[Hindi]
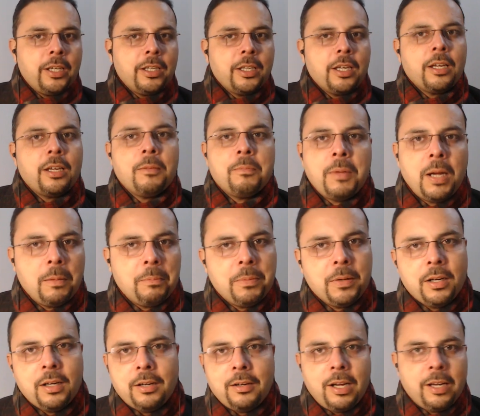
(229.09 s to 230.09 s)
कहेंगे कि
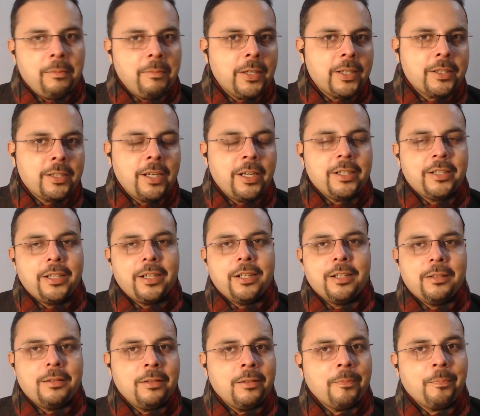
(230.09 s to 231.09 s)
पापा आई एम
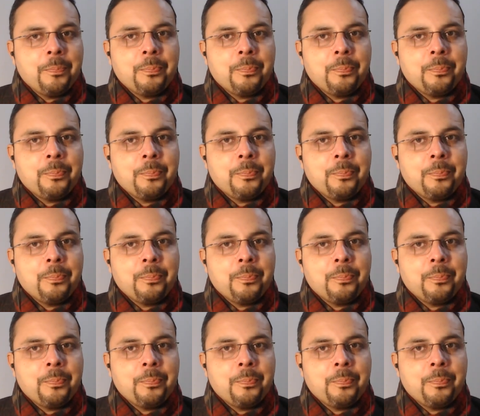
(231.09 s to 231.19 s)
एक्साइटेड